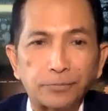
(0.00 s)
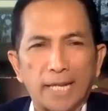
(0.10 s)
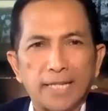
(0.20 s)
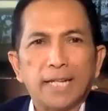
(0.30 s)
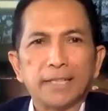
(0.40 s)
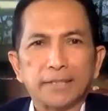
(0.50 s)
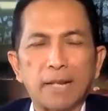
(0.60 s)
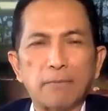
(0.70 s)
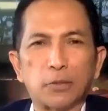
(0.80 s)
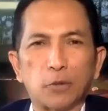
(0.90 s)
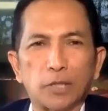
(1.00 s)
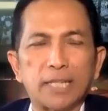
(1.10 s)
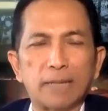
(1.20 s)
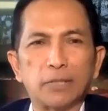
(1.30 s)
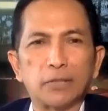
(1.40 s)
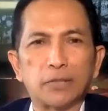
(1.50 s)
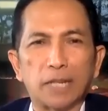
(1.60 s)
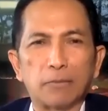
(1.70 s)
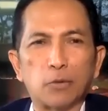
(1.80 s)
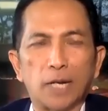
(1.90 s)
Saya selama dua jam itu
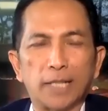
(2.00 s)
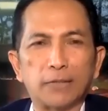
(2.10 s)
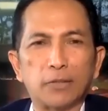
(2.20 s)
di dalam ruangan